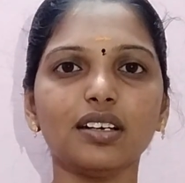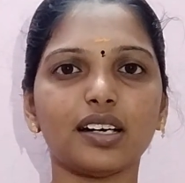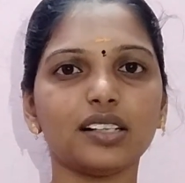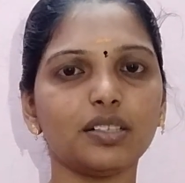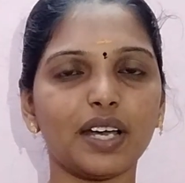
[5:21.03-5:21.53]

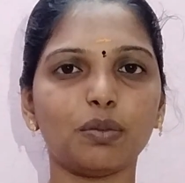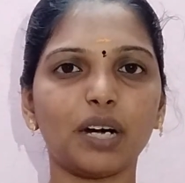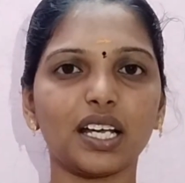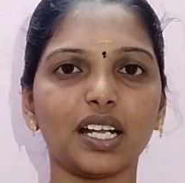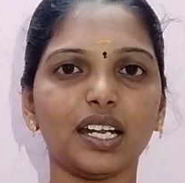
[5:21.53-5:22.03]
கருத்து
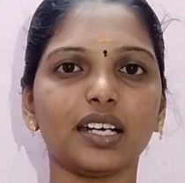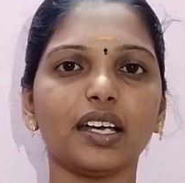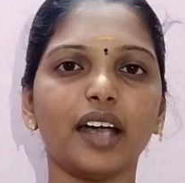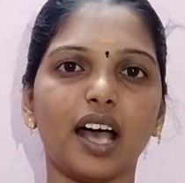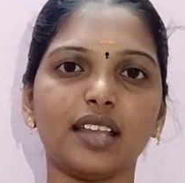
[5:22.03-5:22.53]
வேறுபாடுகள்
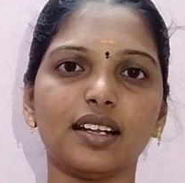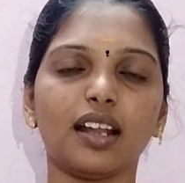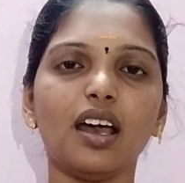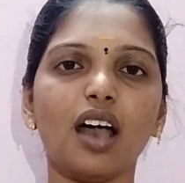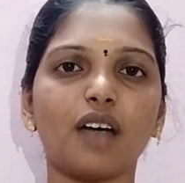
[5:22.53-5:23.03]
இருக்குது
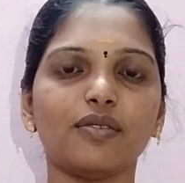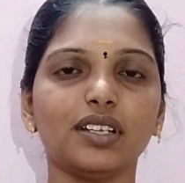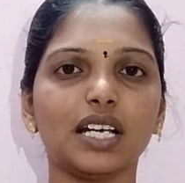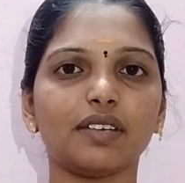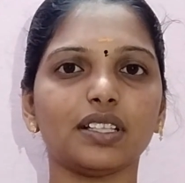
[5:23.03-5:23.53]
அதனால்
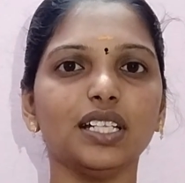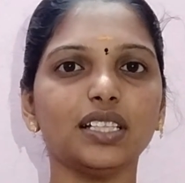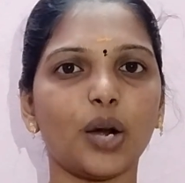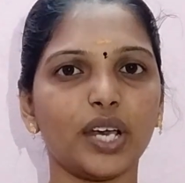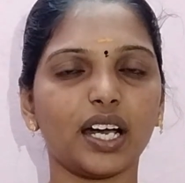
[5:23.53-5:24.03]
அவர் தான் வந்து
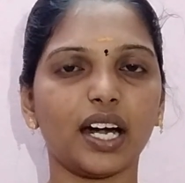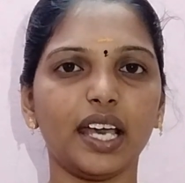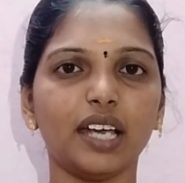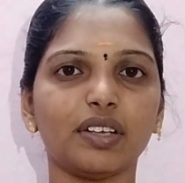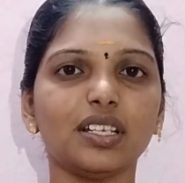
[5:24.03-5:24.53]
தன்னுடைய
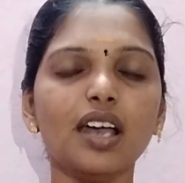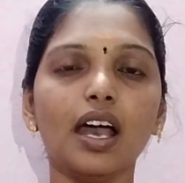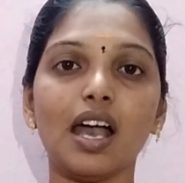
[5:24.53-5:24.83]
கடையை வந்து